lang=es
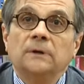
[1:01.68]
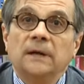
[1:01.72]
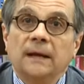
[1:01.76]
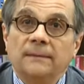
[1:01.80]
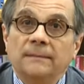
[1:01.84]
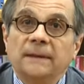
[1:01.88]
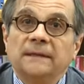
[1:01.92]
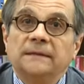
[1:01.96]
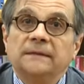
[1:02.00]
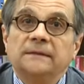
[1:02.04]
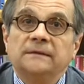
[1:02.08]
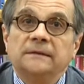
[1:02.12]
en
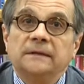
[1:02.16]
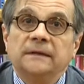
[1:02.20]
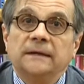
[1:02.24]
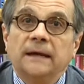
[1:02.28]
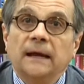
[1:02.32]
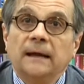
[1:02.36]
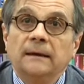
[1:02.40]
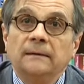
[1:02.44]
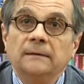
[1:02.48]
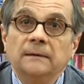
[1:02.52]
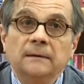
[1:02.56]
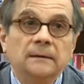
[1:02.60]
la
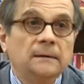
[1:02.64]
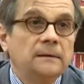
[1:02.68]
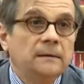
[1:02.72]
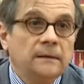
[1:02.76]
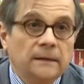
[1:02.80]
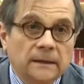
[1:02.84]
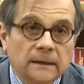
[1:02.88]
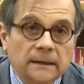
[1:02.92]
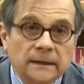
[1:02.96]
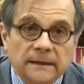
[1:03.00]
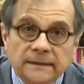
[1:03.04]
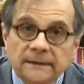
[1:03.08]
medicina,
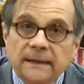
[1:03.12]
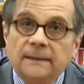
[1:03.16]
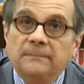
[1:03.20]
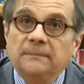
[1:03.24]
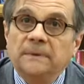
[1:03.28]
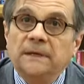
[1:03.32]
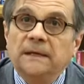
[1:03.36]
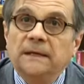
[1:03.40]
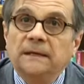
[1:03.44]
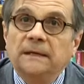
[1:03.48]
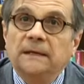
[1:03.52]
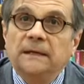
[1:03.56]
eh, que
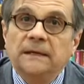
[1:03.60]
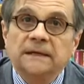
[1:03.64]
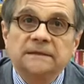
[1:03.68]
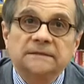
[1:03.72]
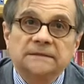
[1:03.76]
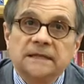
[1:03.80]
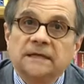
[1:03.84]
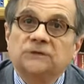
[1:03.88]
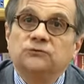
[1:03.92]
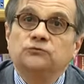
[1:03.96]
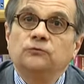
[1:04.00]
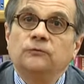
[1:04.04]
también
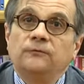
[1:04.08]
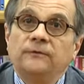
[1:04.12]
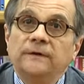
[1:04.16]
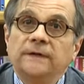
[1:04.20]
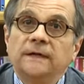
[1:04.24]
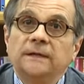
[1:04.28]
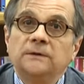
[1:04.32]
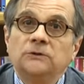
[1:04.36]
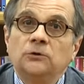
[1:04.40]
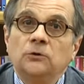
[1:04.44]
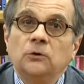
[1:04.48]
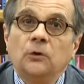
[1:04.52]
está
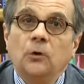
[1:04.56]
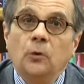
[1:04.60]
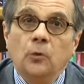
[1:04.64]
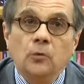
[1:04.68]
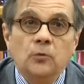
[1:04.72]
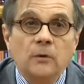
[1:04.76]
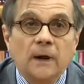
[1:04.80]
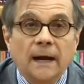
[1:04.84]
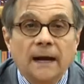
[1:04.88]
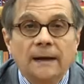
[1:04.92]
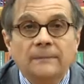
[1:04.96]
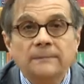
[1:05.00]
sufriendo
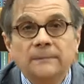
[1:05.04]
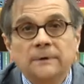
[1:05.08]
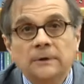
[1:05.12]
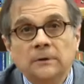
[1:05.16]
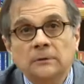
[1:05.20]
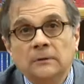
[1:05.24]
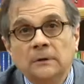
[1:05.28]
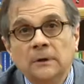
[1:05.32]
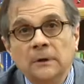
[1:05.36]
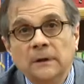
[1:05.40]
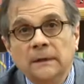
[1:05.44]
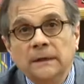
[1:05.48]
un
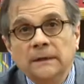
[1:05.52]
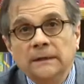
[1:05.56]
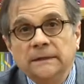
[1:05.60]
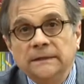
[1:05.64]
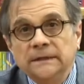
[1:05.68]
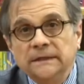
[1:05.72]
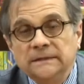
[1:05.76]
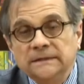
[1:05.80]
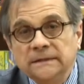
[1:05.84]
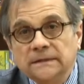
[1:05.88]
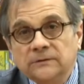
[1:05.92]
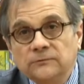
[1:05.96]
cambio
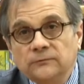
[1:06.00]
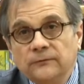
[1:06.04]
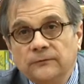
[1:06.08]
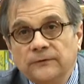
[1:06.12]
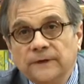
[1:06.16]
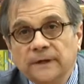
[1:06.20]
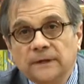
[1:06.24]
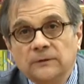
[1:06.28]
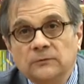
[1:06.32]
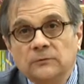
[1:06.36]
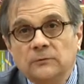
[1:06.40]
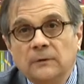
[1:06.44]
y está
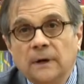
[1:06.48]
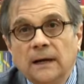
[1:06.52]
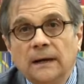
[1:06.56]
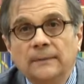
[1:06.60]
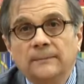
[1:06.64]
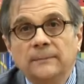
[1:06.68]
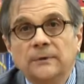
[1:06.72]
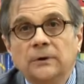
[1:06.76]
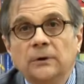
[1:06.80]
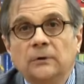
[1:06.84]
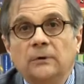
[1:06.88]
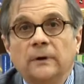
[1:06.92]
sufriendo un
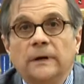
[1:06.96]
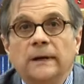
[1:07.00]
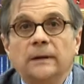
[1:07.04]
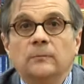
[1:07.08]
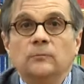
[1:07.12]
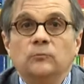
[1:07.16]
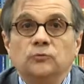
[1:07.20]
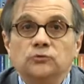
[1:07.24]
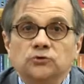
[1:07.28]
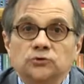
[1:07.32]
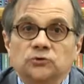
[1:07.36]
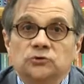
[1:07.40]
cambio
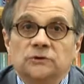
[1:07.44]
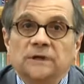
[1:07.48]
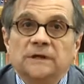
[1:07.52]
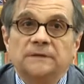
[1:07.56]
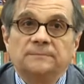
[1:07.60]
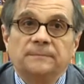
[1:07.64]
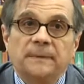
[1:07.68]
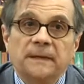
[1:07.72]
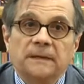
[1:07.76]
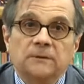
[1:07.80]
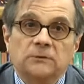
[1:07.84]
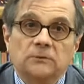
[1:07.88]
en muchos
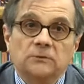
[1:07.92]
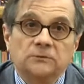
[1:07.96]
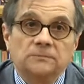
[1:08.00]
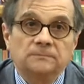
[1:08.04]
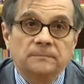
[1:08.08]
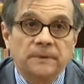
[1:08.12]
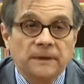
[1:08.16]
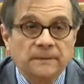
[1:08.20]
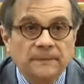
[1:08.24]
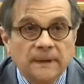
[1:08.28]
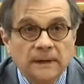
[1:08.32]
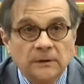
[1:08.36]
aspectos.
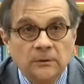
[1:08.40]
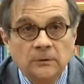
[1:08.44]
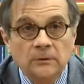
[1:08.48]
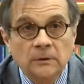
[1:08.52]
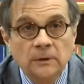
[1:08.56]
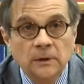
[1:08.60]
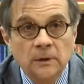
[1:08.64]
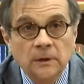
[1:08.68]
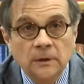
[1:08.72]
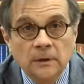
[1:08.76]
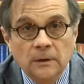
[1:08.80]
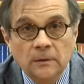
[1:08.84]
Primero,
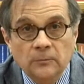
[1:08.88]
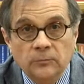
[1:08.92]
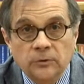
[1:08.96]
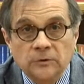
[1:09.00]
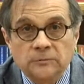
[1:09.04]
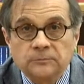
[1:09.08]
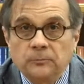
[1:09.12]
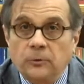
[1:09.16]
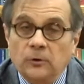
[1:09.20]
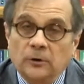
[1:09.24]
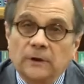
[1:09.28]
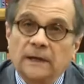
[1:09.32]

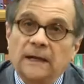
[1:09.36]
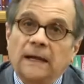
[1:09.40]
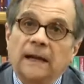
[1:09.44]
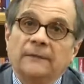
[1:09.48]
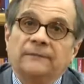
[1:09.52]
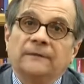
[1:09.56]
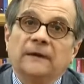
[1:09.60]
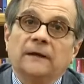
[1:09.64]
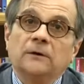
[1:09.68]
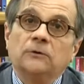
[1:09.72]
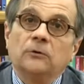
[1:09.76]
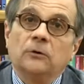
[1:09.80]
pues porque
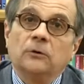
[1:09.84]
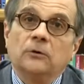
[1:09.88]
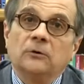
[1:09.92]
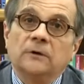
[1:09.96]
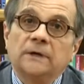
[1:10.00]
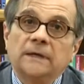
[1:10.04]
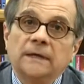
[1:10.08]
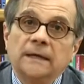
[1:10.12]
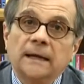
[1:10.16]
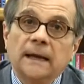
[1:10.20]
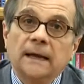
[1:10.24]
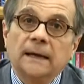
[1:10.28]
la
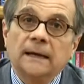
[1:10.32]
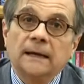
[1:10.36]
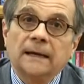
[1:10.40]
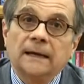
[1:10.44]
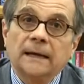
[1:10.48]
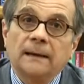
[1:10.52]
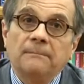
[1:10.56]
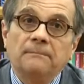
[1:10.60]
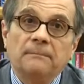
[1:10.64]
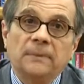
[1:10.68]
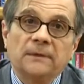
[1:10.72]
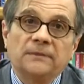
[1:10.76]
tecnología
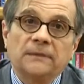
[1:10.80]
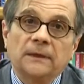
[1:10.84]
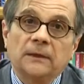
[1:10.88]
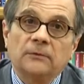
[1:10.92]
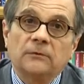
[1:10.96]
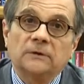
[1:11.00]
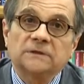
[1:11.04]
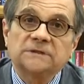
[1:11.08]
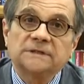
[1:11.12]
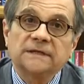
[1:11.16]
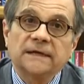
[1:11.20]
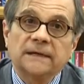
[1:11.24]
que ha
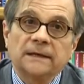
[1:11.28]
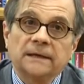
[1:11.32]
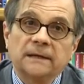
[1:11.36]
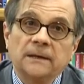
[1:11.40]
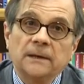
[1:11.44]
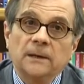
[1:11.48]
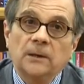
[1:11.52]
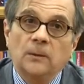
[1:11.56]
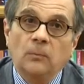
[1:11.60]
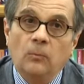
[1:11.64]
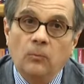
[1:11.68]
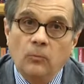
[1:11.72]
empezado a ser
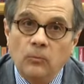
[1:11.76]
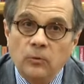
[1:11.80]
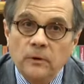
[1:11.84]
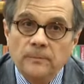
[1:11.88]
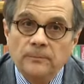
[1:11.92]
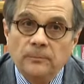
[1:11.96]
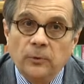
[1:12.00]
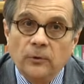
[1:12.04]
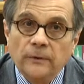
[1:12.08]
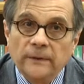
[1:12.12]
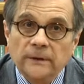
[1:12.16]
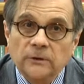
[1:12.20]

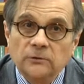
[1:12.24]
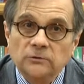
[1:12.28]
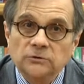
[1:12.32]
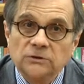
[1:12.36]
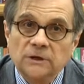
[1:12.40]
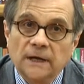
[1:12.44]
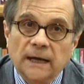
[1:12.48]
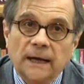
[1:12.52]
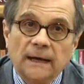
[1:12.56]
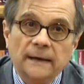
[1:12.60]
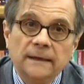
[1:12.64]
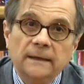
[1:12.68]
muy
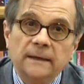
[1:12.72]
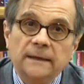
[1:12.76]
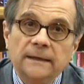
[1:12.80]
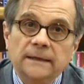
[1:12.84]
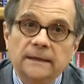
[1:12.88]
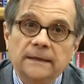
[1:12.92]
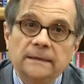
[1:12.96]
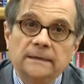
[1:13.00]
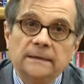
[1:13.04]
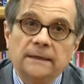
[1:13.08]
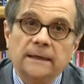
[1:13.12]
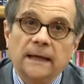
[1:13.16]
poderosa
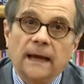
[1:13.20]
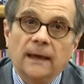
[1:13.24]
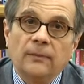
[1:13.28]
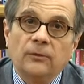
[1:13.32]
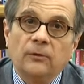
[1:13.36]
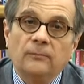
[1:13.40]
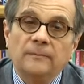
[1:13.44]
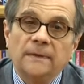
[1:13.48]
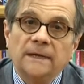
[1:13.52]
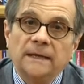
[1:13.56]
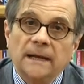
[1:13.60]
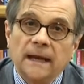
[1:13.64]
y ha
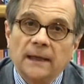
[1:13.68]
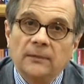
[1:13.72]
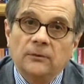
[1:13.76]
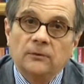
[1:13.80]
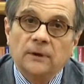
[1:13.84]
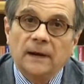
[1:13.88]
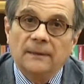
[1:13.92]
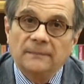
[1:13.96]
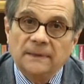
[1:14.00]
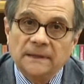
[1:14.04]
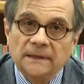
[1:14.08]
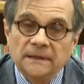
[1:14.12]

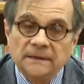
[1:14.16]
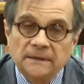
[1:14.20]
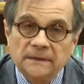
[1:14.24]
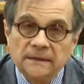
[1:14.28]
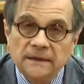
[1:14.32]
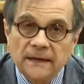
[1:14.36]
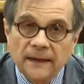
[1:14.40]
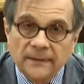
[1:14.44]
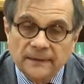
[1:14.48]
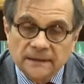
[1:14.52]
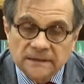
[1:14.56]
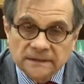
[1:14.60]
dominado la
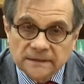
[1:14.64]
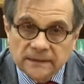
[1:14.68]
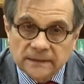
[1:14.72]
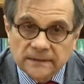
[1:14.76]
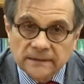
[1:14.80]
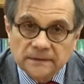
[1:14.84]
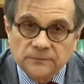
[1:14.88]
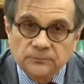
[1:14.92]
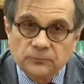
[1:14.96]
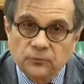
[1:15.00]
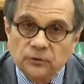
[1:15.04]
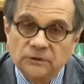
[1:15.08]
medicina desde
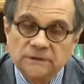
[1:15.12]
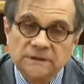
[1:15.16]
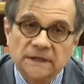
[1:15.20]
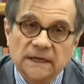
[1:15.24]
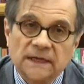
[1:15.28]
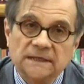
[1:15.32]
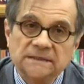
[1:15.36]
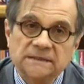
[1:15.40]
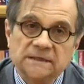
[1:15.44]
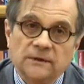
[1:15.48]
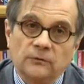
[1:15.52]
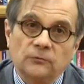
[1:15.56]
después de
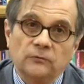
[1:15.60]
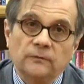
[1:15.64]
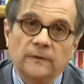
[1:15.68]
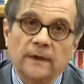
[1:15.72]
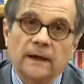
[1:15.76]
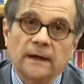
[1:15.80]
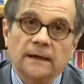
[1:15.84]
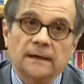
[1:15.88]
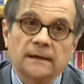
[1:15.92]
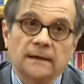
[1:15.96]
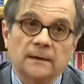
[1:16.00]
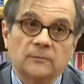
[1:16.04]
la
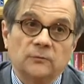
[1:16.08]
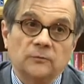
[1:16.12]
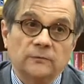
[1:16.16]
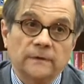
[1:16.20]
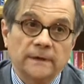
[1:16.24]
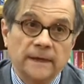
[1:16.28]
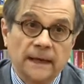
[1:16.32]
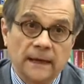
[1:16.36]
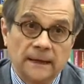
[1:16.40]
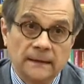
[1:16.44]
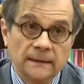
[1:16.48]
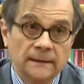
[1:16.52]
Segunda Guerra
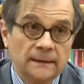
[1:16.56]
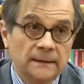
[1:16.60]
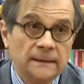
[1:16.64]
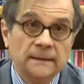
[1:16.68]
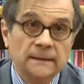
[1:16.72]
Mundial,